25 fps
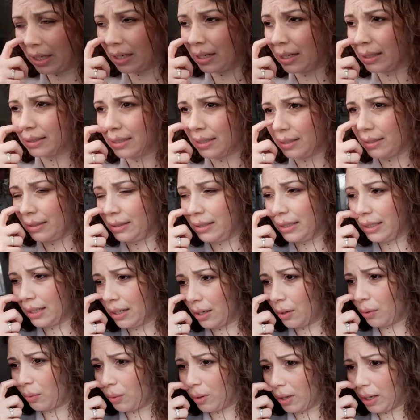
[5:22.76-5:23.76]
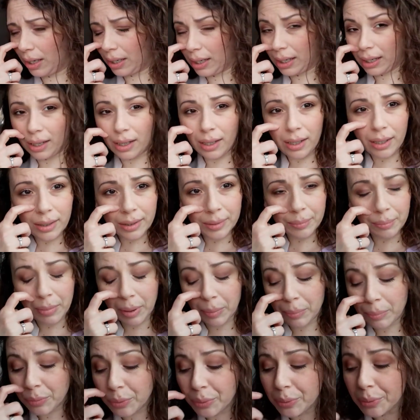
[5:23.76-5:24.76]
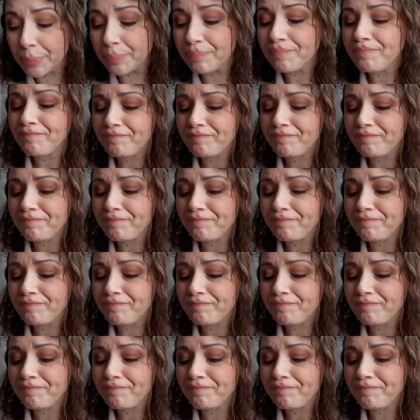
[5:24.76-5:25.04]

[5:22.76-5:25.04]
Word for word: la, tendina qua in bambù.